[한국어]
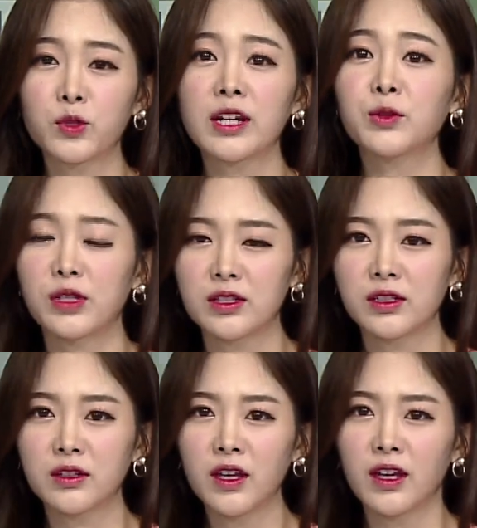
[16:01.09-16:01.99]
보장이 돼서
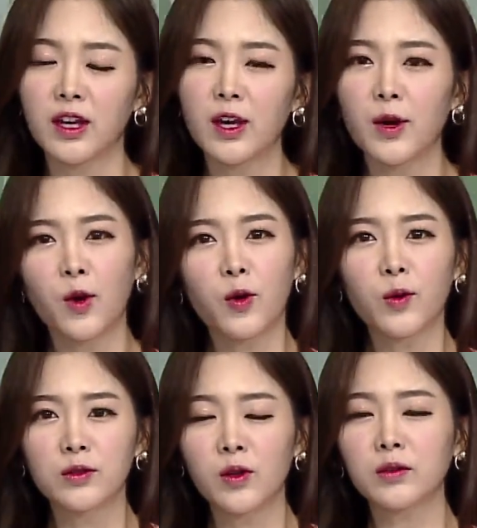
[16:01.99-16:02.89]
냈을 때
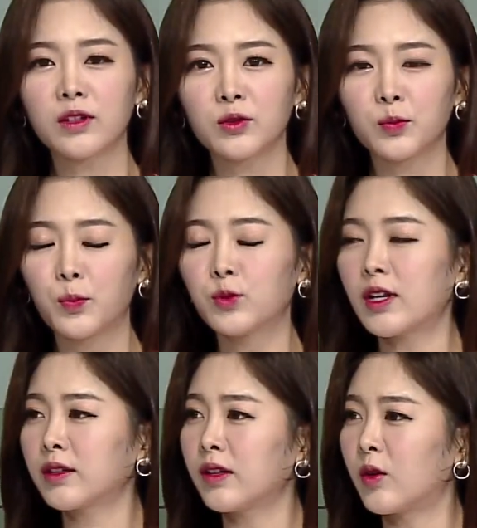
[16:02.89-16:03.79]
어, 그럴 때도
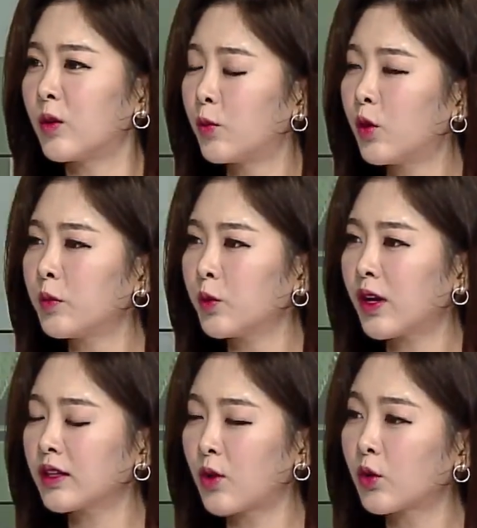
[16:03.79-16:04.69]
보장 어,
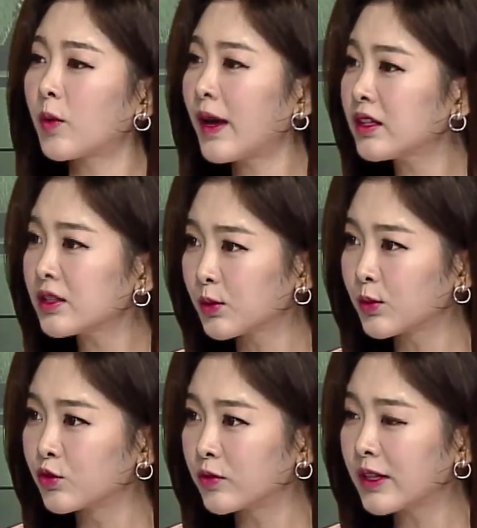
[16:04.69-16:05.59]
보험료가 저렴한지도
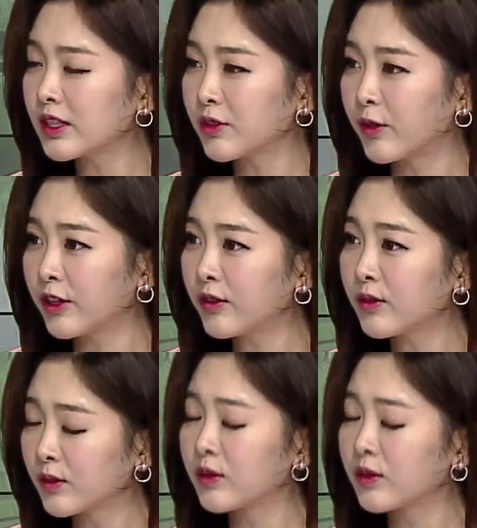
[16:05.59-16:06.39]
궁금하실 거예요. 네, 아,